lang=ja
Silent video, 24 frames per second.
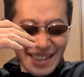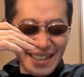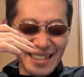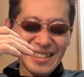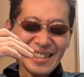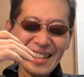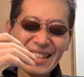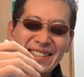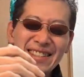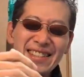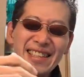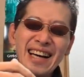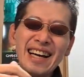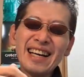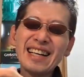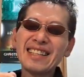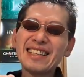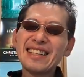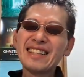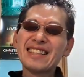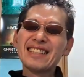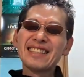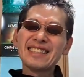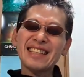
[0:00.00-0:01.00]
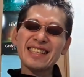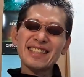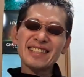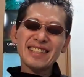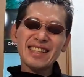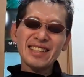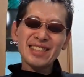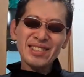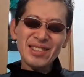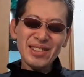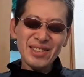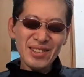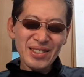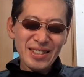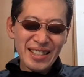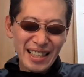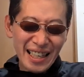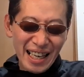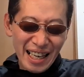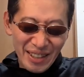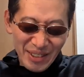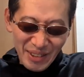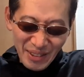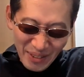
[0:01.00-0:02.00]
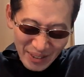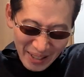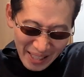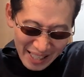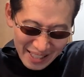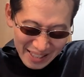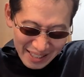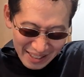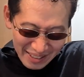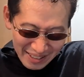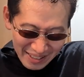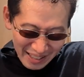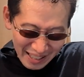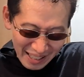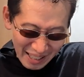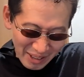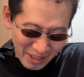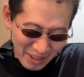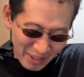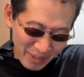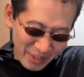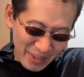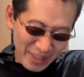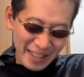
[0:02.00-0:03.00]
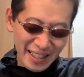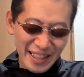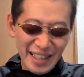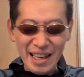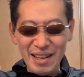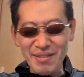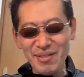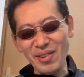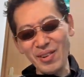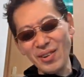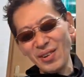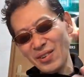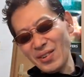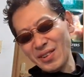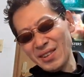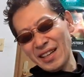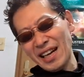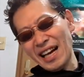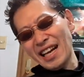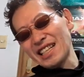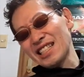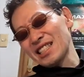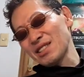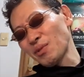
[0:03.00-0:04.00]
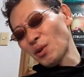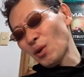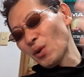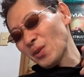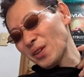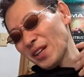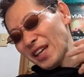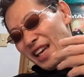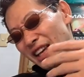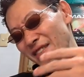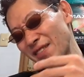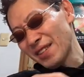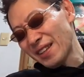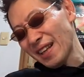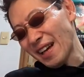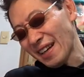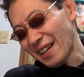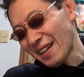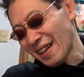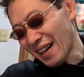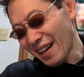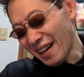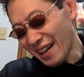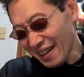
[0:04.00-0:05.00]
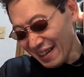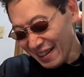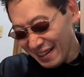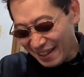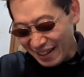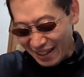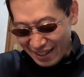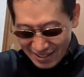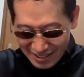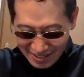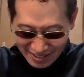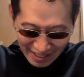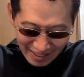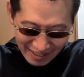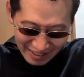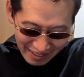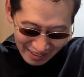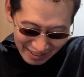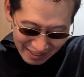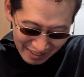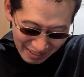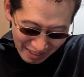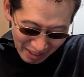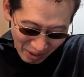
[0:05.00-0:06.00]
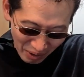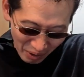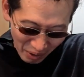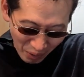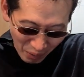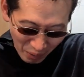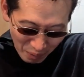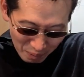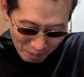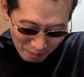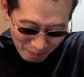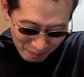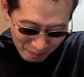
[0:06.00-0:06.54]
さすが、さすがその世界のお姉さんだなと思ってね、もう返しも OK みたいな感じだったんだけど、